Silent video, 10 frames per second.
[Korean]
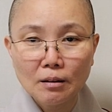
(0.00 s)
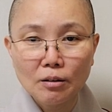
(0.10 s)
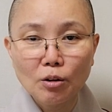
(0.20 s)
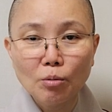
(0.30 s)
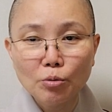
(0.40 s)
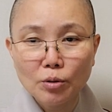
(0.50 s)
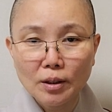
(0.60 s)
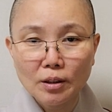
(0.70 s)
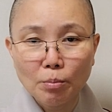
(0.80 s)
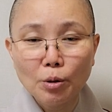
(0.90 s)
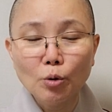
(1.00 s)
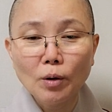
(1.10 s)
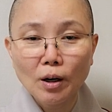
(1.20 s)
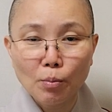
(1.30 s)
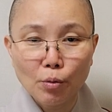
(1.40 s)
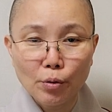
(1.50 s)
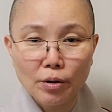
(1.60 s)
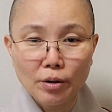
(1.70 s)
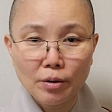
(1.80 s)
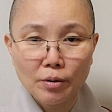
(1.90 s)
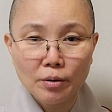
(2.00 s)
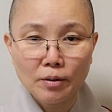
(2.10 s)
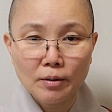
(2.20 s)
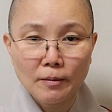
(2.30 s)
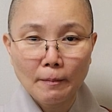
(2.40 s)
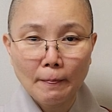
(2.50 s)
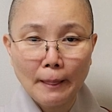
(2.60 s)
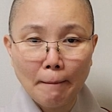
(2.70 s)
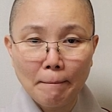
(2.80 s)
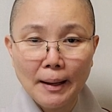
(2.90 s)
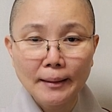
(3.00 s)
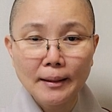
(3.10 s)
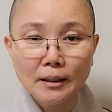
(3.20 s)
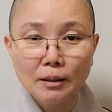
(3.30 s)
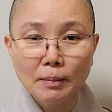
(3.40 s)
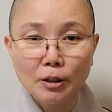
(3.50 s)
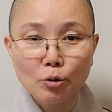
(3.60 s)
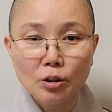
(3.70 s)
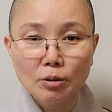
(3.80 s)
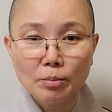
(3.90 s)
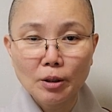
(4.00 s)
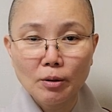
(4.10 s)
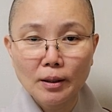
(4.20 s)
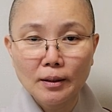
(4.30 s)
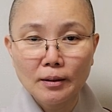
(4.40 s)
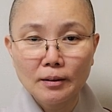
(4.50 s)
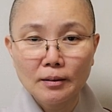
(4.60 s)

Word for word: 여러분들한테 변화가 보여요. 방향이 바뀌는 변화가.